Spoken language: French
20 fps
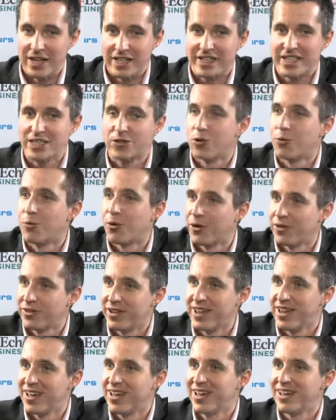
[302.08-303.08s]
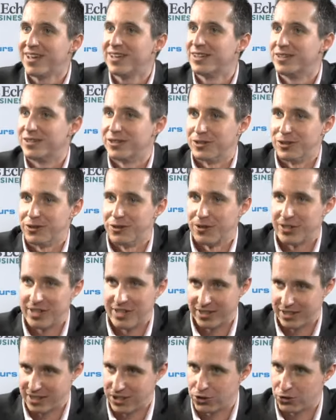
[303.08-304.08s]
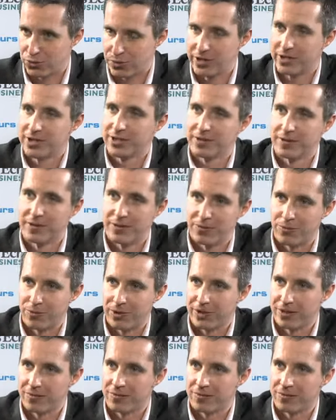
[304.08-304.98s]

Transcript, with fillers: est-ce qu'ils comprenaient, et ainsi de suite. Voilà.